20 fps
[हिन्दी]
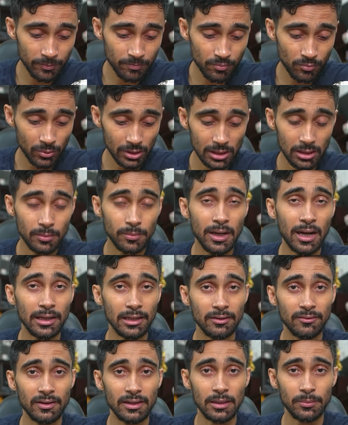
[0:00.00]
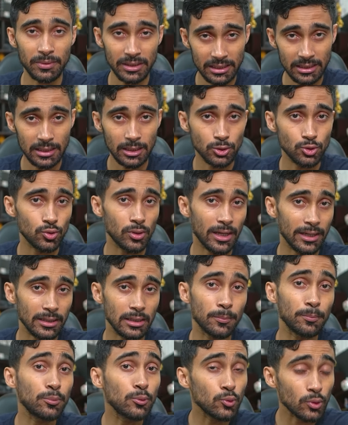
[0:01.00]
मतलब आने वाला महीना जुलाई
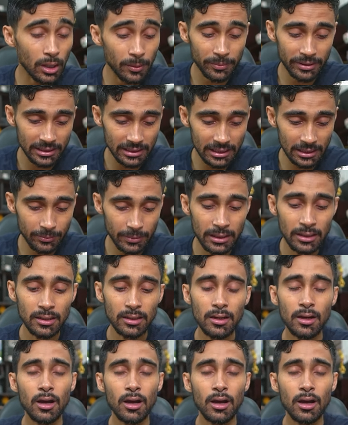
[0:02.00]
का पूरा महीने में